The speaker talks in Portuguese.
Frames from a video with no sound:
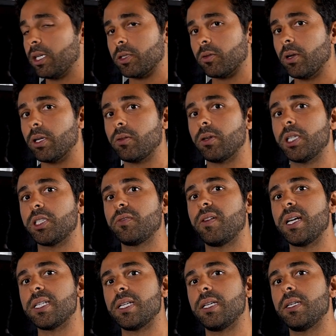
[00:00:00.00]
As corretoras
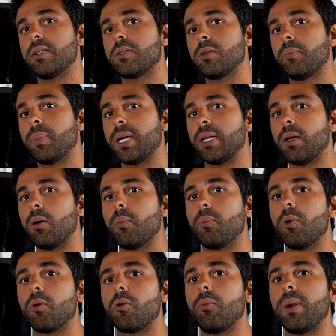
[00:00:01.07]
fazem isso para dar um
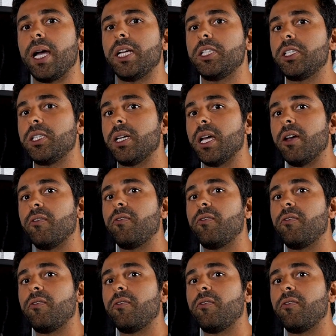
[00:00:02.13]
pouco mais de